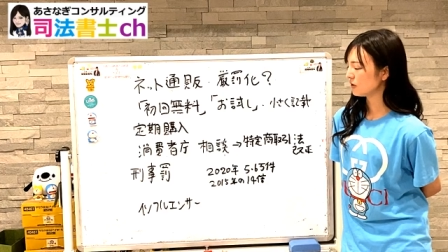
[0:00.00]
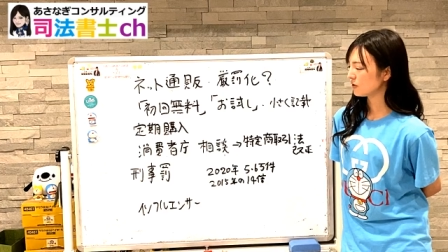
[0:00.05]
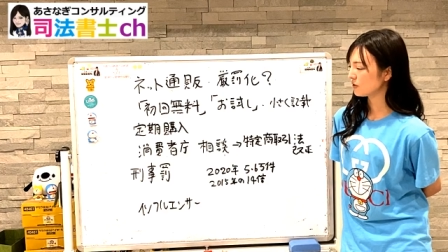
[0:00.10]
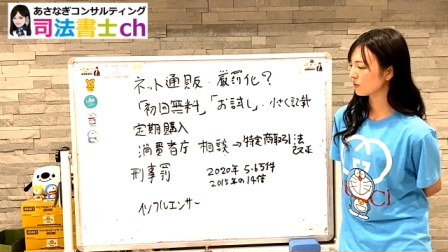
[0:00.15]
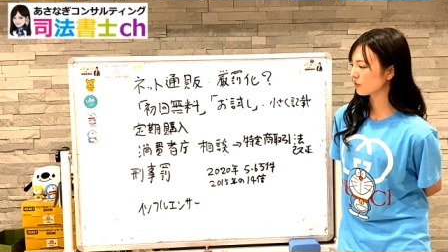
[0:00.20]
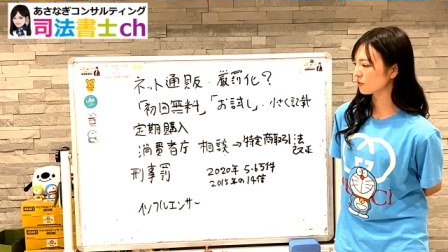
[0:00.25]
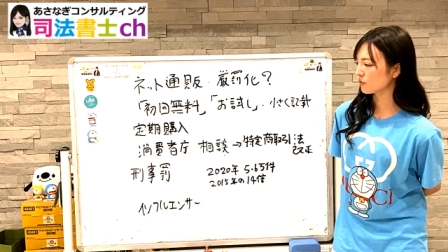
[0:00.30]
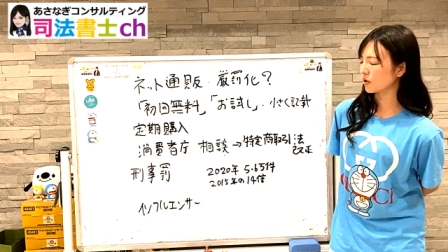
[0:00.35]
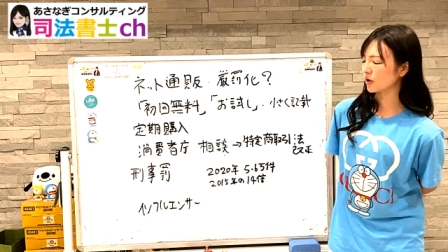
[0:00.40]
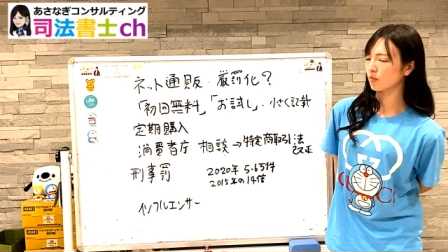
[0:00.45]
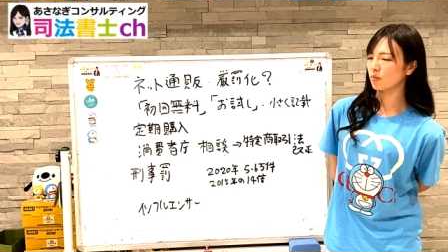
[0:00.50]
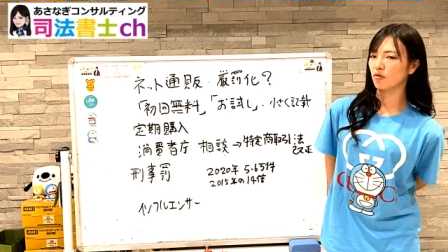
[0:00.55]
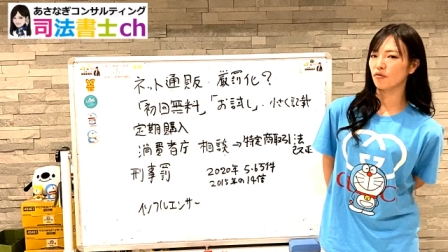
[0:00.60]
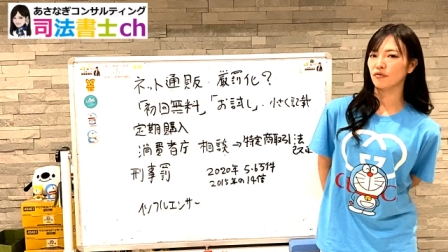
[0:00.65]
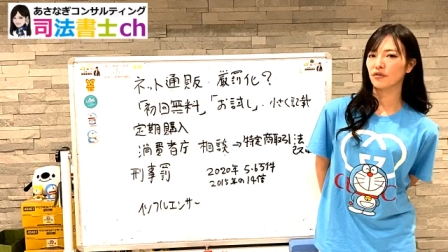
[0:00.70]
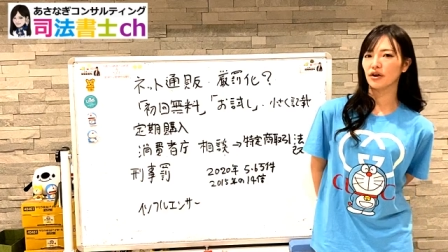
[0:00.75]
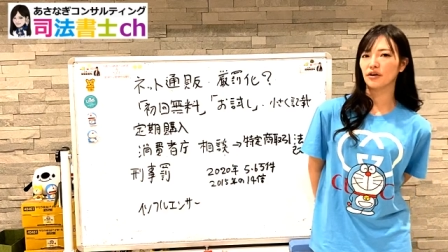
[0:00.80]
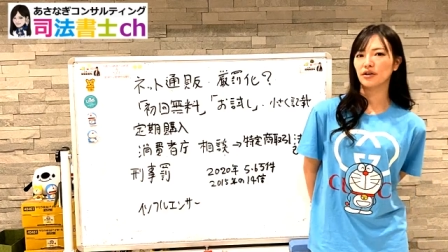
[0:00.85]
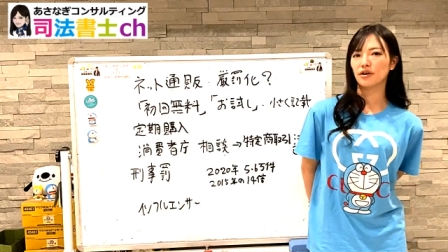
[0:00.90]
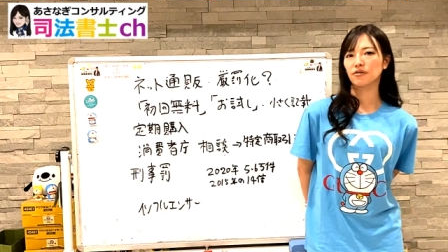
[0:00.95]
いうことが
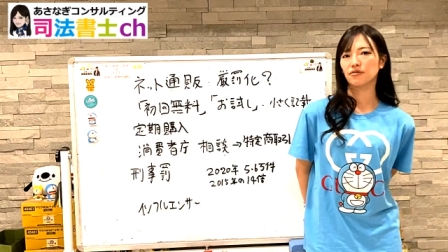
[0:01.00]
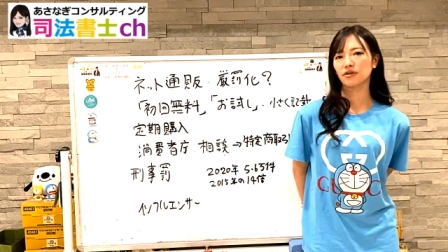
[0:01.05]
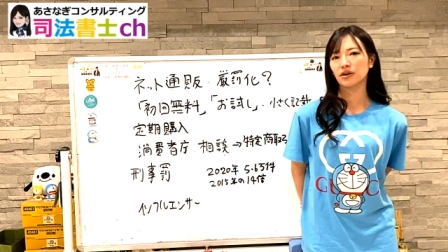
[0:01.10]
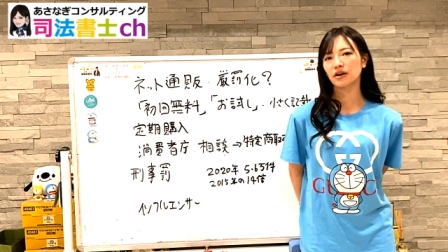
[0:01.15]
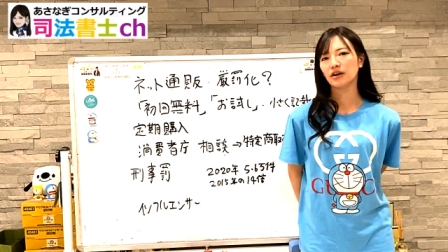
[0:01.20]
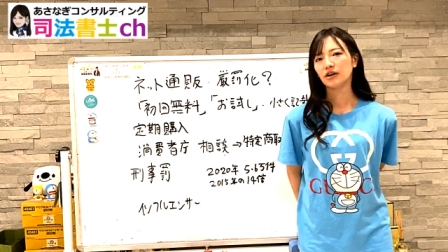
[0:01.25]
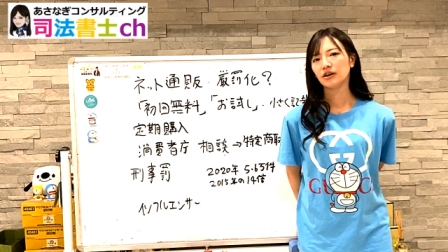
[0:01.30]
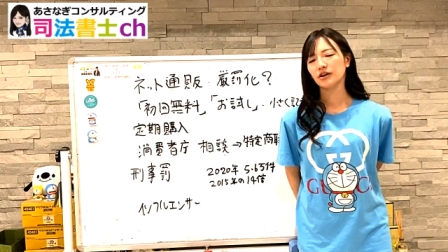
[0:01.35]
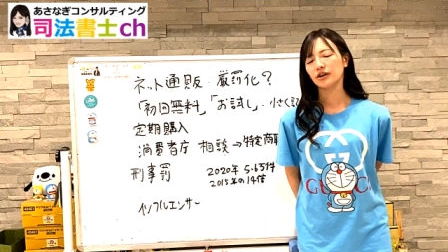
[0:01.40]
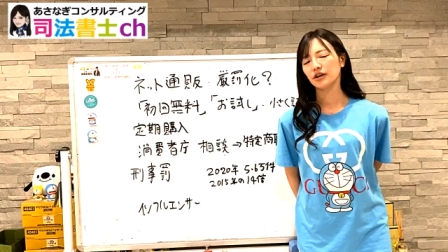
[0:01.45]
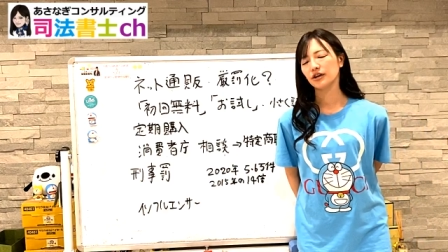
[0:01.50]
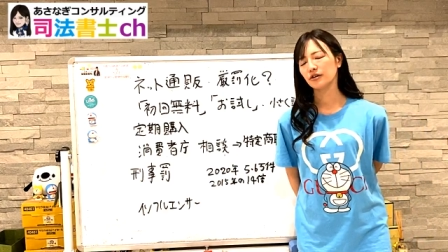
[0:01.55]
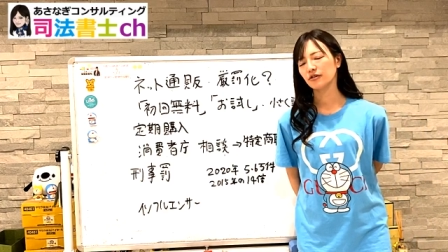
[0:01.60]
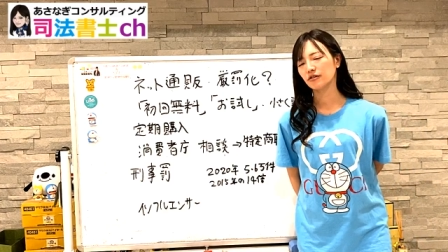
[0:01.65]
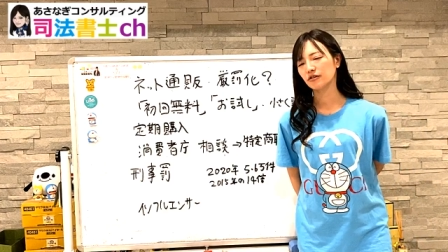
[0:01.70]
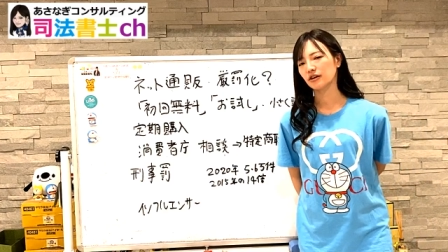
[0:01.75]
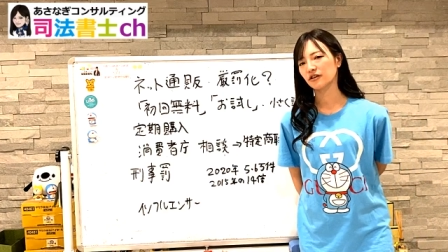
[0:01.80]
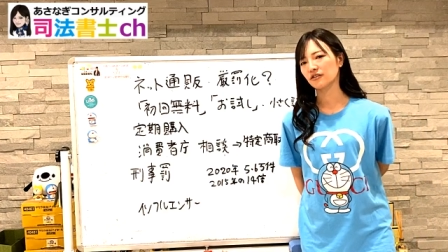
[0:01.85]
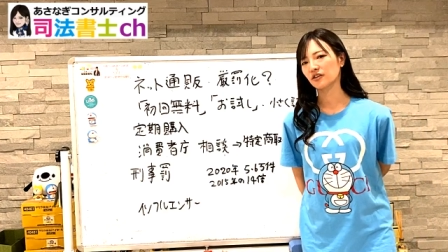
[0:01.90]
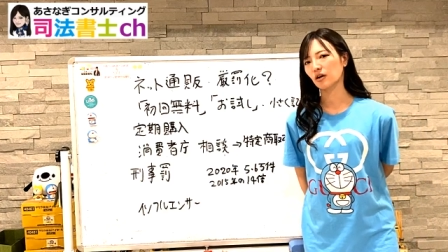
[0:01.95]
問題なので、
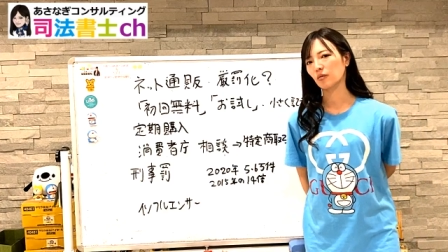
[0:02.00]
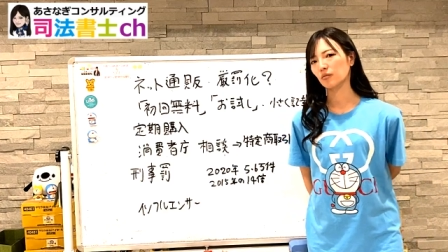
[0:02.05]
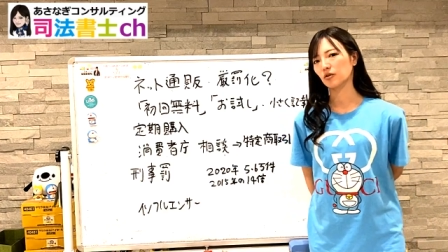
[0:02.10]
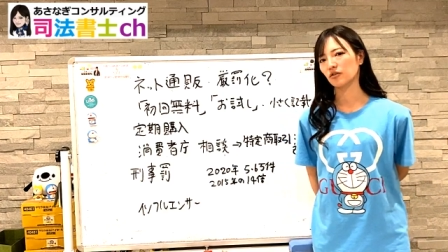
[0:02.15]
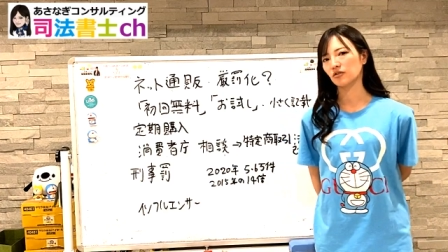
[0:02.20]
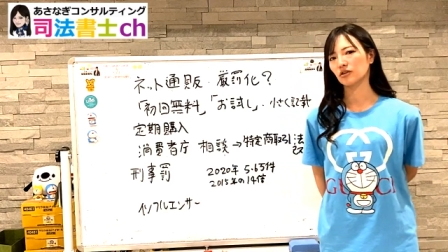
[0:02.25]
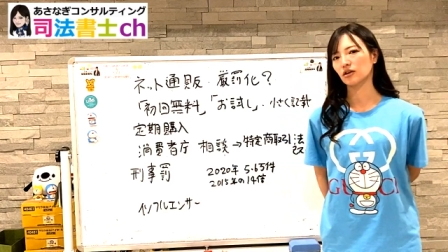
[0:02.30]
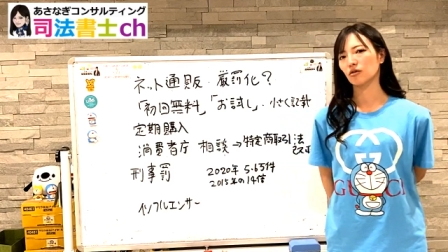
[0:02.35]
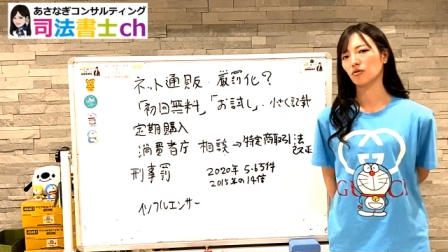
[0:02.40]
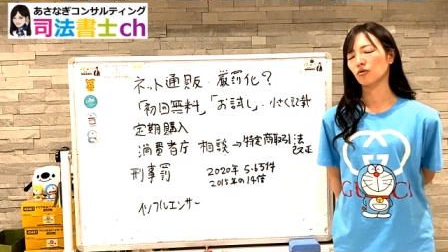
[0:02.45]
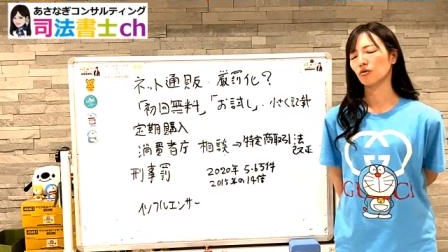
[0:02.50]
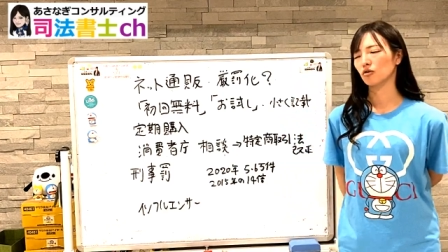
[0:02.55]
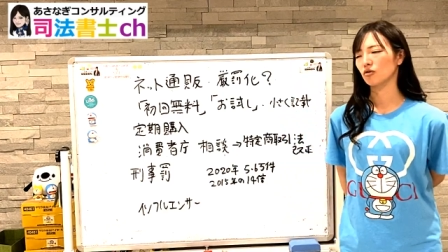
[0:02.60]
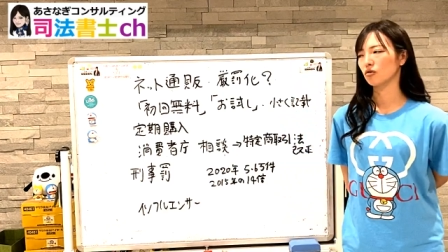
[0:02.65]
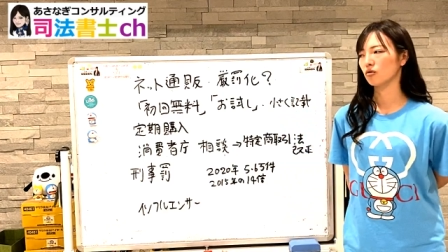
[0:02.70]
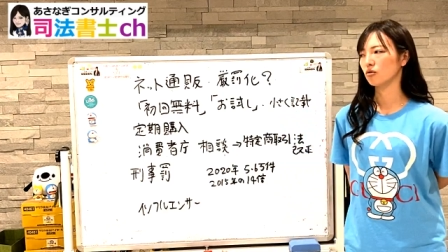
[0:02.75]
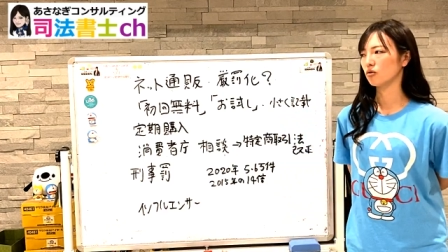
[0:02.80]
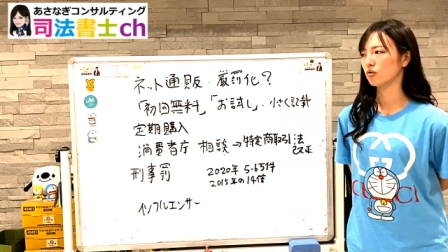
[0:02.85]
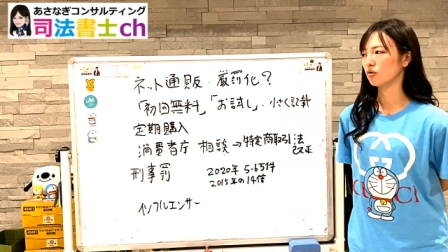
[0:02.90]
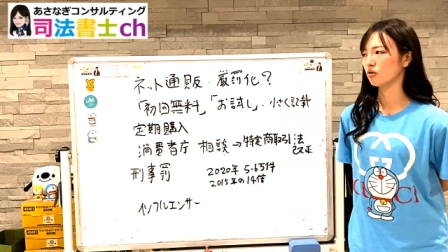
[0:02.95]
インフルエンサーもですね、こ
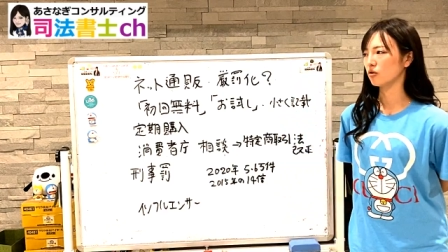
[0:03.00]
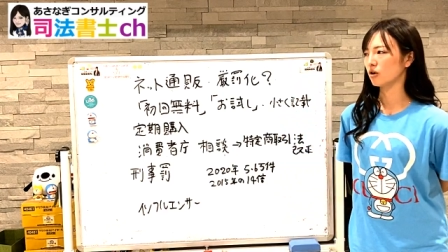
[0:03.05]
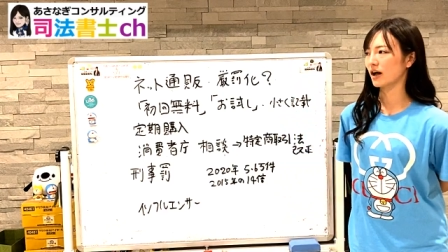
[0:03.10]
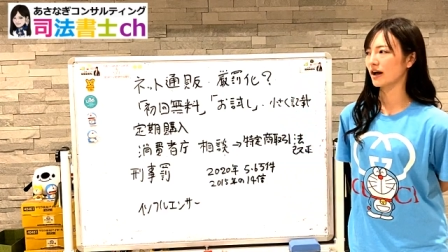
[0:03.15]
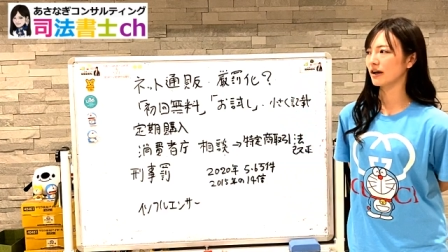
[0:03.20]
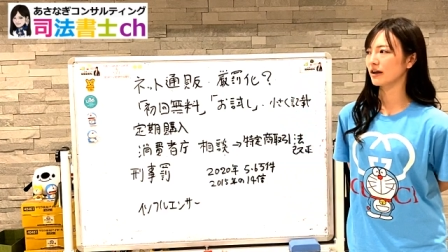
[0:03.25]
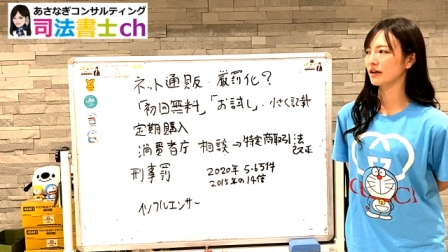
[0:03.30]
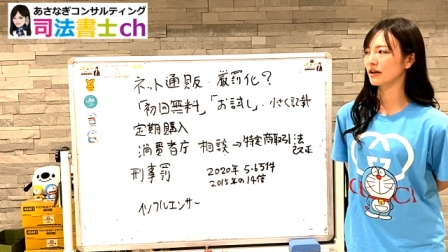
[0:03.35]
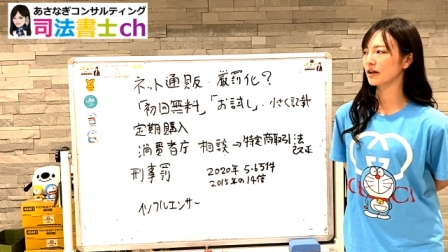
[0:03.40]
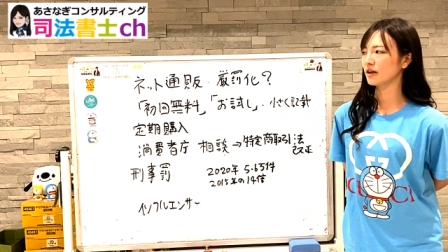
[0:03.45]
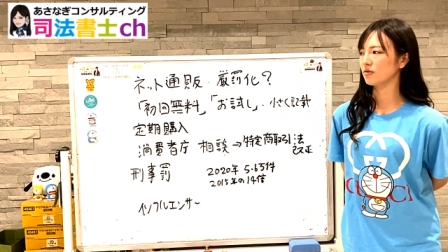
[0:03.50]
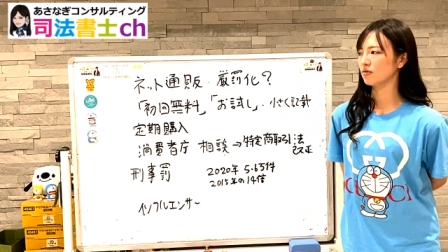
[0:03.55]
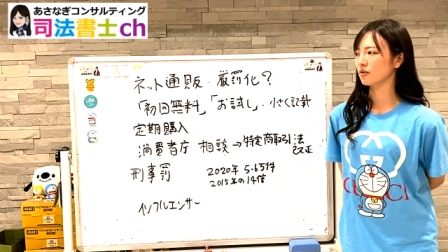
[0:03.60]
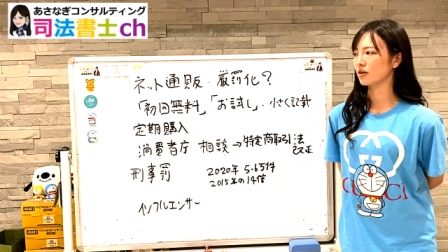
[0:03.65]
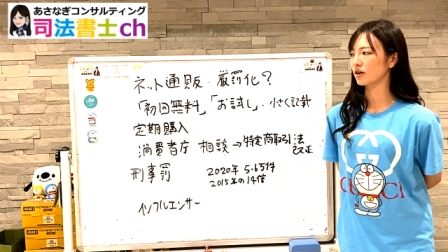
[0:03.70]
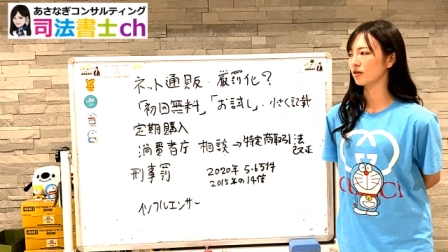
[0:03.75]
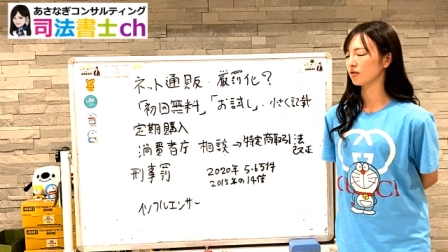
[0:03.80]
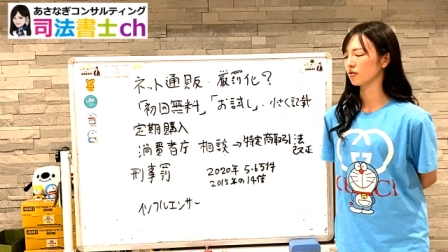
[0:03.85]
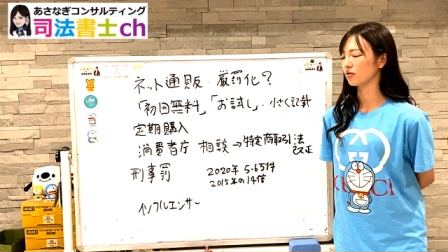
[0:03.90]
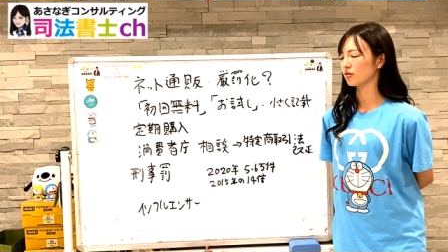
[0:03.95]
の案件を
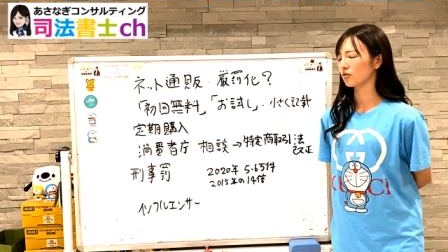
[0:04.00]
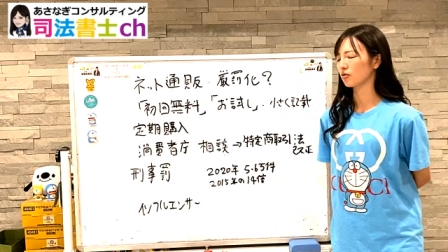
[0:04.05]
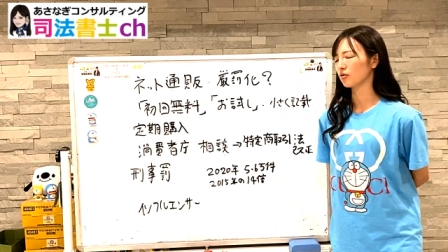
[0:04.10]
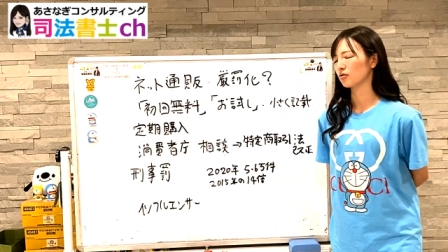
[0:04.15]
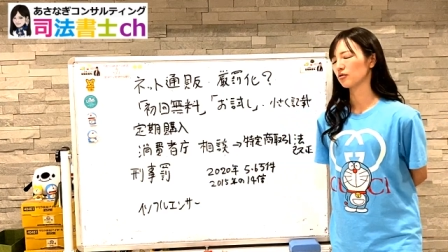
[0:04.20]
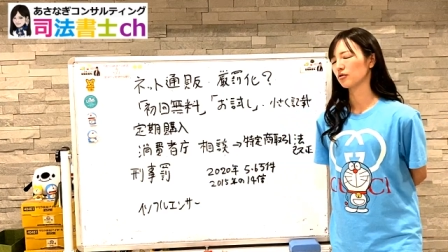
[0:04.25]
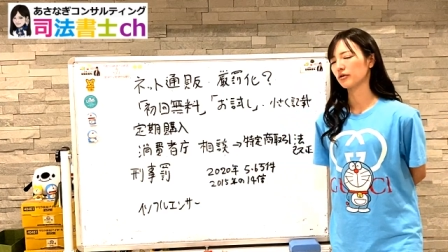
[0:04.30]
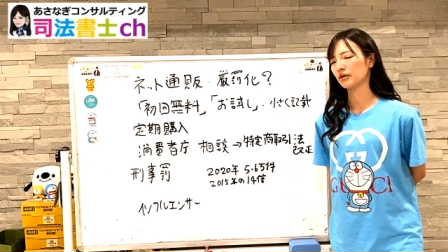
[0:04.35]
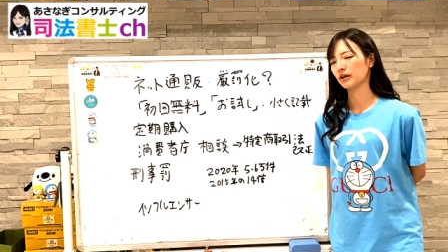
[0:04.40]
受けるというのは